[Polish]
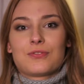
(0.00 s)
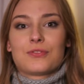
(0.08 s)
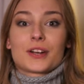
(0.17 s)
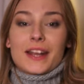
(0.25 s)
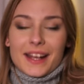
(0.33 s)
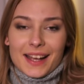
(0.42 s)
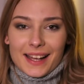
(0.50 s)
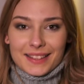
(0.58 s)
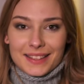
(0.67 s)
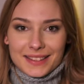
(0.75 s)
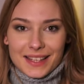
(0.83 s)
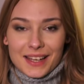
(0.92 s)
ręka
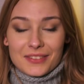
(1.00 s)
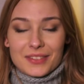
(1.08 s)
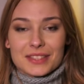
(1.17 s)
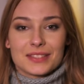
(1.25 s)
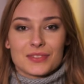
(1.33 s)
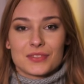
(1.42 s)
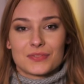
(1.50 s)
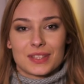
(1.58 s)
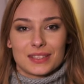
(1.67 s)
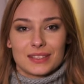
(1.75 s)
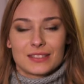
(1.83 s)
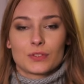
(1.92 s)
nie tak, więc już
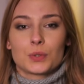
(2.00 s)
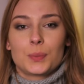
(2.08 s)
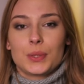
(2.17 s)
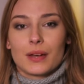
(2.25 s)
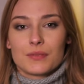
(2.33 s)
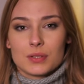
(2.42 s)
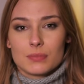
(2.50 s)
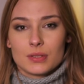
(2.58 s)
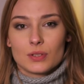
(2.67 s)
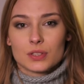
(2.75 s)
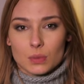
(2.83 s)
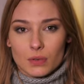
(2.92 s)
wtedy zwątpiłam
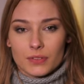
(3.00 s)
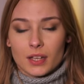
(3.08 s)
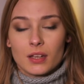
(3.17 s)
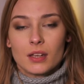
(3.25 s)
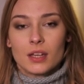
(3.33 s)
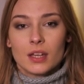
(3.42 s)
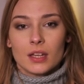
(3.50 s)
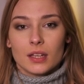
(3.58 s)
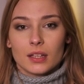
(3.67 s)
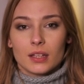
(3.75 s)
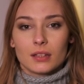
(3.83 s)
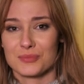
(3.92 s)
siebie dosłownie.
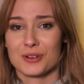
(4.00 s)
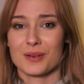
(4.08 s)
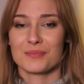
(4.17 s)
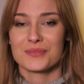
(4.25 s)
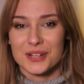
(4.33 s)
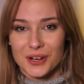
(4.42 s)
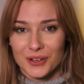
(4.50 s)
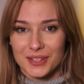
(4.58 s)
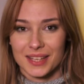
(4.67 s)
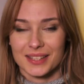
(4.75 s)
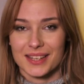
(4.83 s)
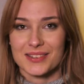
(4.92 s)
Y, byłam
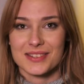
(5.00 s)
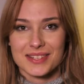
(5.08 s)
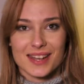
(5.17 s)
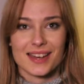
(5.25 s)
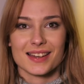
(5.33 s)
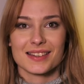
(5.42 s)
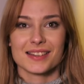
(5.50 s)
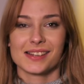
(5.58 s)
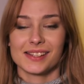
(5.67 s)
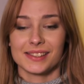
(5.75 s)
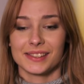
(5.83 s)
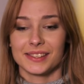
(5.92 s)
przekonana, że
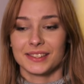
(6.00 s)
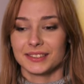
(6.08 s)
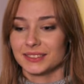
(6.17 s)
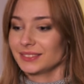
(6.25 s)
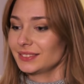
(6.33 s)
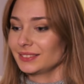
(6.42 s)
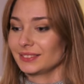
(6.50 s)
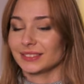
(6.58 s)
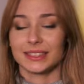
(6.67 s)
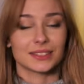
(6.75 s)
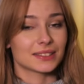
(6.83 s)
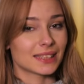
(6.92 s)

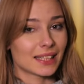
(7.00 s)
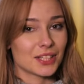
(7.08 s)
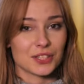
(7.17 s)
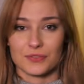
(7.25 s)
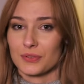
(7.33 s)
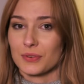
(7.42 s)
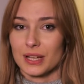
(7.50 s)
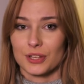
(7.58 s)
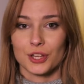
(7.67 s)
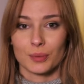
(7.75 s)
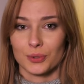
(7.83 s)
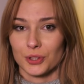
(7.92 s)
nie dostanę się w ogóle
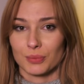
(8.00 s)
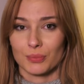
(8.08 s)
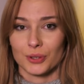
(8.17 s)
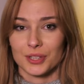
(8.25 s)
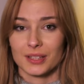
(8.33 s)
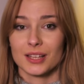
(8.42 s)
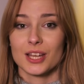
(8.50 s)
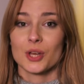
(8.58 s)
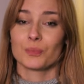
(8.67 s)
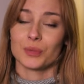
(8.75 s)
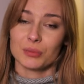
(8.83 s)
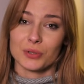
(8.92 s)
do domu top model.
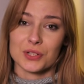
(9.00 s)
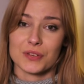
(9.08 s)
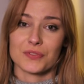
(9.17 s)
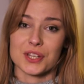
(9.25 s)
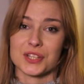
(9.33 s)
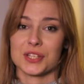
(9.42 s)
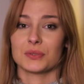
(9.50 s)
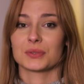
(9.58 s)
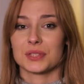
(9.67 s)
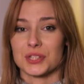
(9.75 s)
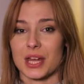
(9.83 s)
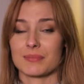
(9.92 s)
Mimo, że wcześniej
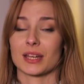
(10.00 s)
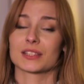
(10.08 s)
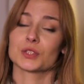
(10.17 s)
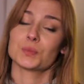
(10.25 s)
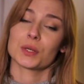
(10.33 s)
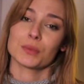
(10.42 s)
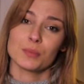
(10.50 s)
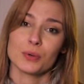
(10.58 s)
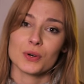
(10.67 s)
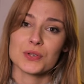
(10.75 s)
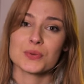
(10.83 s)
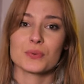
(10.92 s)
usłyszałam, jak super mi
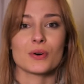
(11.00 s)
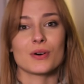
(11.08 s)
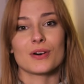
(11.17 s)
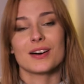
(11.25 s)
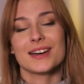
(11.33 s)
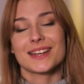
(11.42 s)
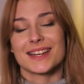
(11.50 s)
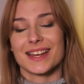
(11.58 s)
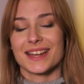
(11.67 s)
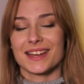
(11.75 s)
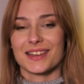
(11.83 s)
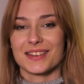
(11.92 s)
poszło,
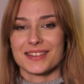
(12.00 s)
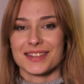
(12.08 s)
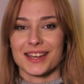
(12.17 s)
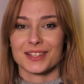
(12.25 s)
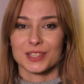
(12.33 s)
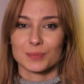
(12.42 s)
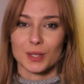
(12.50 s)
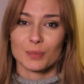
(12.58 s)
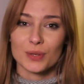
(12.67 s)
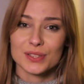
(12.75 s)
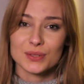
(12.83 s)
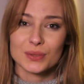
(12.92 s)
e, że jak super
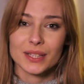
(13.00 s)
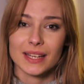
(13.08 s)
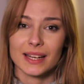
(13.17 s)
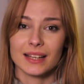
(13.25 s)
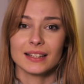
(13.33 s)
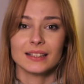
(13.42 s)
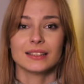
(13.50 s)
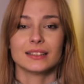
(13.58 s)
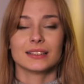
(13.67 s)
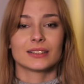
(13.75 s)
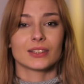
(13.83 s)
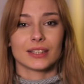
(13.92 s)
pozuję,
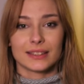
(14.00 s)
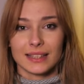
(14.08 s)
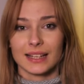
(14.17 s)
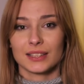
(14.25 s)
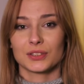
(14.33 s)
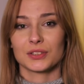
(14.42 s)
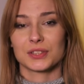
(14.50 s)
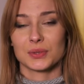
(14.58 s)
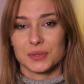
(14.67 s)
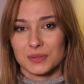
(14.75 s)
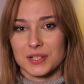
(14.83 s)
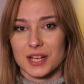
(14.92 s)
to i tak to, co
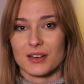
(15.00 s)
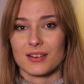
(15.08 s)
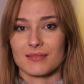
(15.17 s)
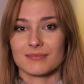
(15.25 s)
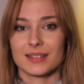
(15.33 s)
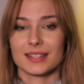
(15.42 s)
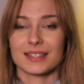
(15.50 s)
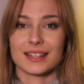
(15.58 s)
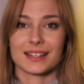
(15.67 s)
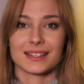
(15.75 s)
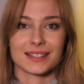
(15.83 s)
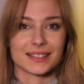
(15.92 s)
usłyszałam,
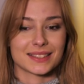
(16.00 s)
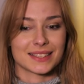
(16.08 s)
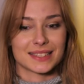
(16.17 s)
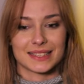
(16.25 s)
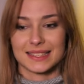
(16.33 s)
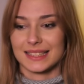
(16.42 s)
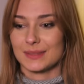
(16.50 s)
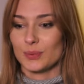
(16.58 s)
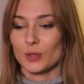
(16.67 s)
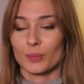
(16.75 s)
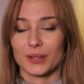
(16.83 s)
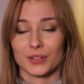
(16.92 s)
jednak e,
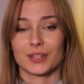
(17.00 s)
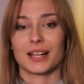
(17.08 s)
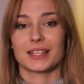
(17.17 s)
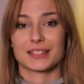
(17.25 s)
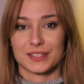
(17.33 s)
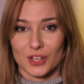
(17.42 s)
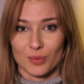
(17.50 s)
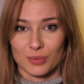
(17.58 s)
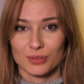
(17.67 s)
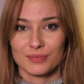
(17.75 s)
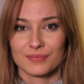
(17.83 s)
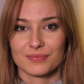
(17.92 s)
zbiło mnie totalnie z
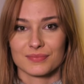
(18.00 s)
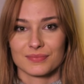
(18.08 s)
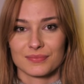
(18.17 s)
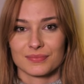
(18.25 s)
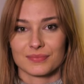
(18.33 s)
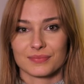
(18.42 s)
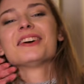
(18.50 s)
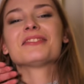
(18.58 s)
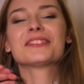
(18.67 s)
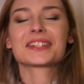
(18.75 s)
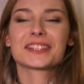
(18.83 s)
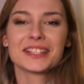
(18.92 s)
tropu.
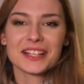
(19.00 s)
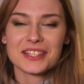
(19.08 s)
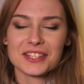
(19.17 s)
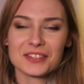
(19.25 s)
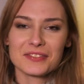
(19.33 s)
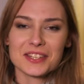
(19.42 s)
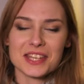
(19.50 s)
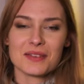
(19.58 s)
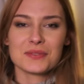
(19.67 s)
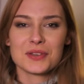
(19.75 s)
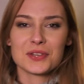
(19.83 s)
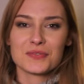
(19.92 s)
O werdykcie
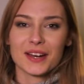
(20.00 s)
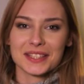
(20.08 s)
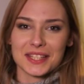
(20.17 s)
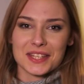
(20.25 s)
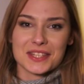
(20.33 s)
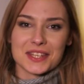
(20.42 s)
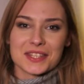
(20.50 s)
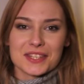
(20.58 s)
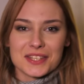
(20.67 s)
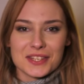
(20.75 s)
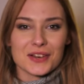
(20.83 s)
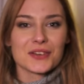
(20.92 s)
dowiedziałam się o
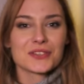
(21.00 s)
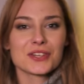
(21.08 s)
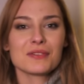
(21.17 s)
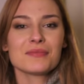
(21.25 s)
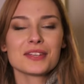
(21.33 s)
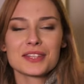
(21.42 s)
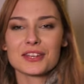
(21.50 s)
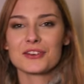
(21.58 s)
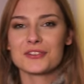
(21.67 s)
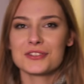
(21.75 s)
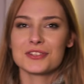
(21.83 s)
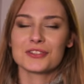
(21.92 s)
4.48 i tej
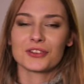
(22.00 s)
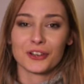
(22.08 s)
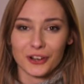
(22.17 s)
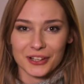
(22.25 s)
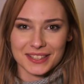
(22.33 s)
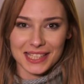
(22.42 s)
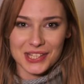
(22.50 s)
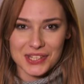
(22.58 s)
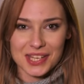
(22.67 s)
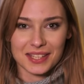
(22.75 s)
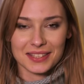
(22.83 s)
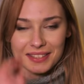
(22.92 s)
godziny do końca
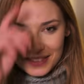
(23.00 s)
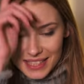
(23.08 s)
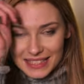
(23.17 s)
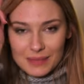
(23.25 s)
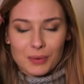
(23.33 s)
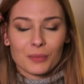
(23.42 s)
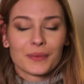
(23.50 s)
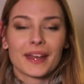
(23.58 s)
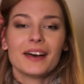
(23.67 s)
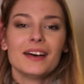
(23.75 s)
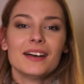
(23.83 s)
życia nie zapomnę.